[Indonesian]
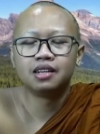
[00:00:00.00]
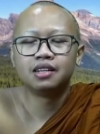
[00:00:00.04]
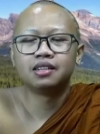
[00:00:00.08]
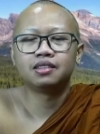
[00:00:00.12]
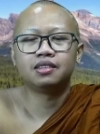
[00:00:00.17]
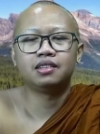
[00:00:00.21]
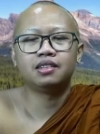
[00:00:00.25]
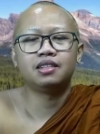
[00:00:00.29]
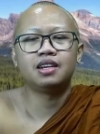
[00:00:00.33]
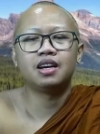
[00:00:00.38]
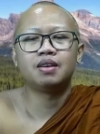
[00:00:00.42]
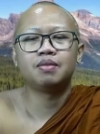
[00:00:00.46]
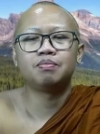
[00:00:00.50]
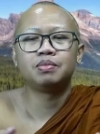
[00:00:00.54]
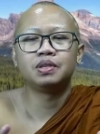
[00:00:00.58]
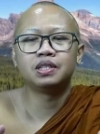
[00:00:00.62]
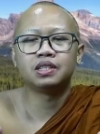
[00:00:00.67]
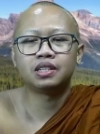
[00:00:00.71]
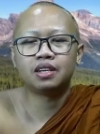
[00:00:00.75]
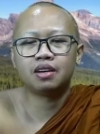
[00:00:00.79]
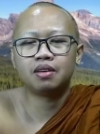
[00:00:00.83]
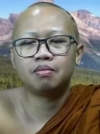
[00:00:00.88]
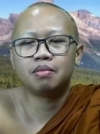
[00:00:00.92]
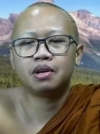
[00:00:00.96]
tidak
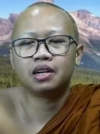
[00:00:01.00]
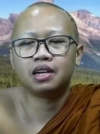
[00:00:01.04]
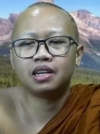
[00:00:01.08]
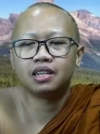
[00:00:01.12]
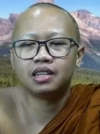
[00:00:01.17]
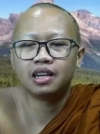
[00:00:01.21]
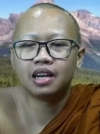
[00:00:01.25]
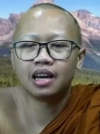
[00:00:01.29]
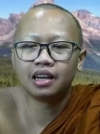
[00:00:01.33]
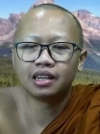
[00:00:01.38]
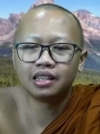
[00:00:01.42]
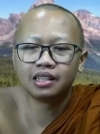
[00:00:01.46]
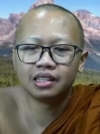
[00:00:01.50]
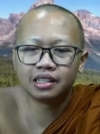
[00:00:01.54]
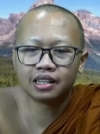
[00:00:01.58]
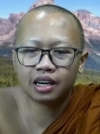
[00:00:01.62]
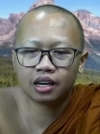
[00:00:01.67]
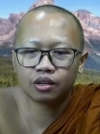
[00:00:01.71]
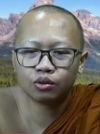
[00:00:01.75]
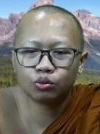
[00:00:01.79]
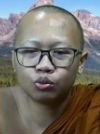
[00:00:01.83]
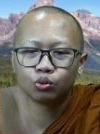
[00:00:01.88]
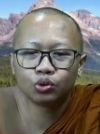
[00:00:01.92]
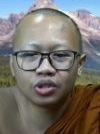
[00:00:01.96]
bisa
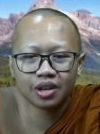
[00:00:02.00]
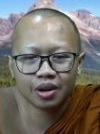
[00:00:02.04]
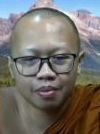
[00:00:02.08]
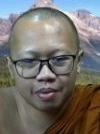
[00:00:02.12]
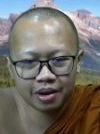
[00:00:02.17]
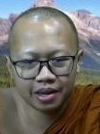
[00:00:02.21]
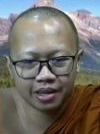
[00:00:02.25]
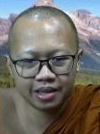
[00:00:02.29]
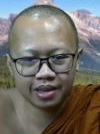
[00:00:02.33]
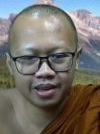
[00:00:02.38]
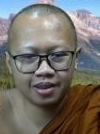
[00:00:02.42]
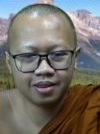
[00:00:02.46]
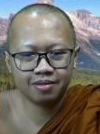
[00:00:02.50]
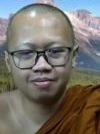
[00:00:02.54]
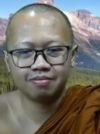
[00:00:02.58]
mengendalikan ucapannya.